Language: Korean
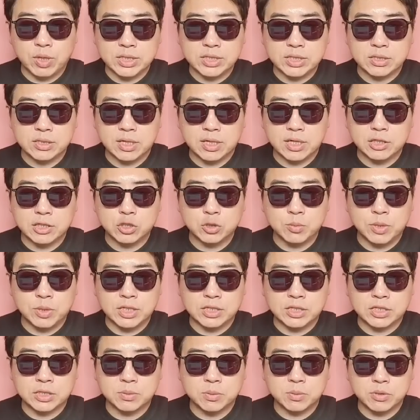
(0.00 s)
확실히 할 수만
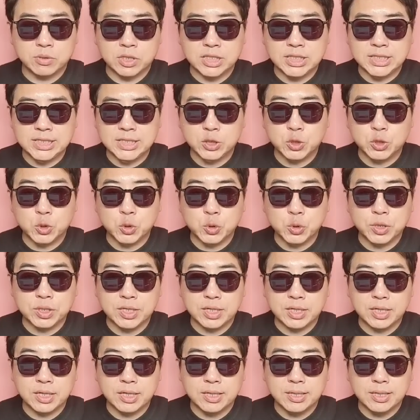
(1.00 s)
있으면
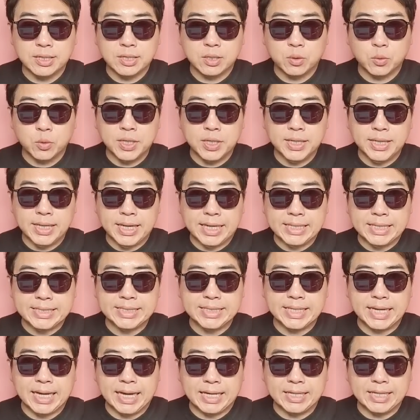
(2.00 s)
좋은데 왜
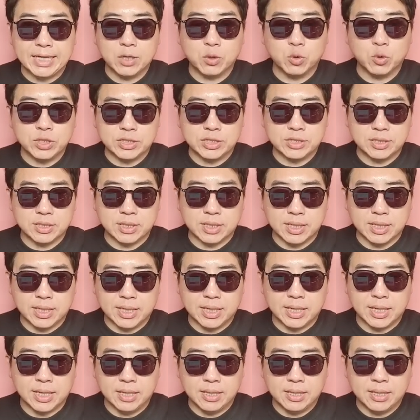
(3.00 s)
아직 안 하고
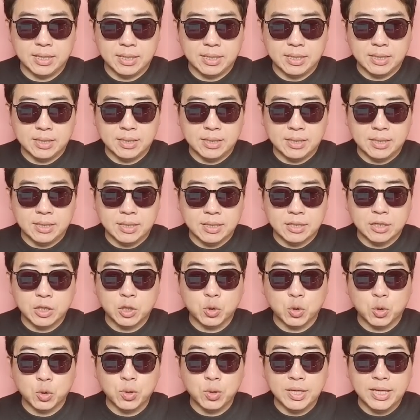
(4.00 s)
있을까?
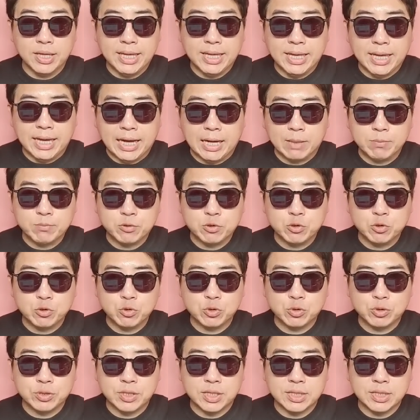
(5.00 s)
그리고
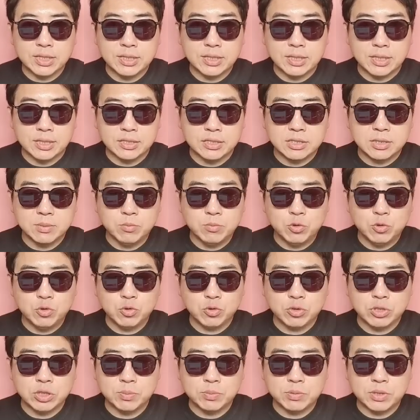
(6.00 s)
압수수색을
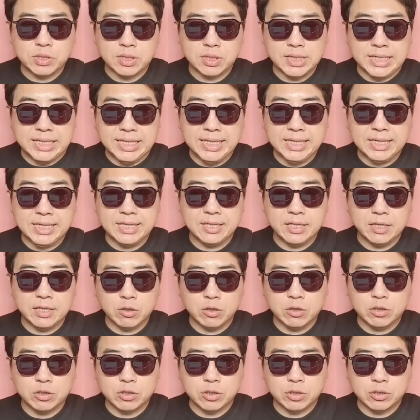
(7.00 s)
16, 17일 이틀에
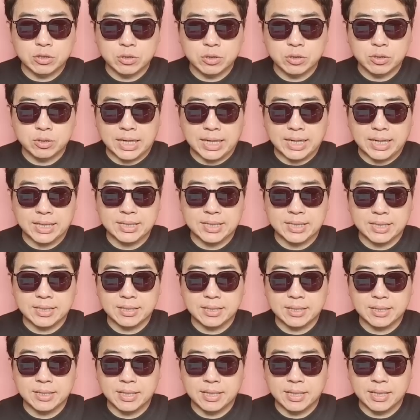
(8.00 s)
걸쳐서
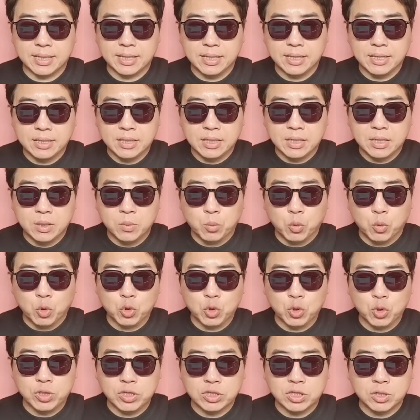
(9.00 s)
나갔다는데
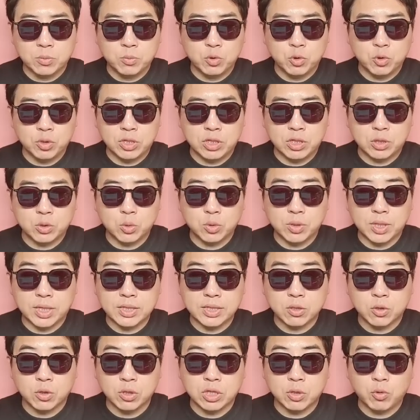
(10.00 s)
목요일, 금요일
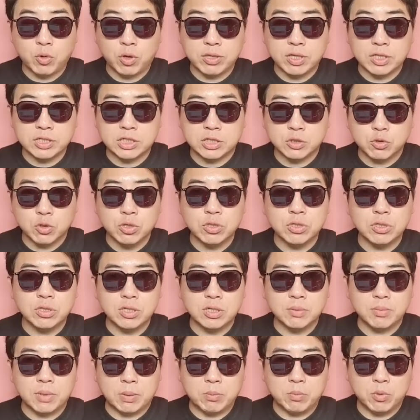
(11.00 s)
동안 거기 회사
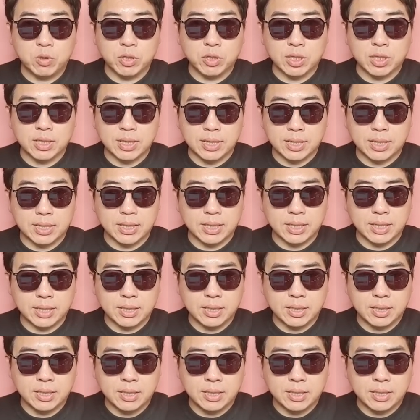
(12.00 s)
직원들이 몇 명인데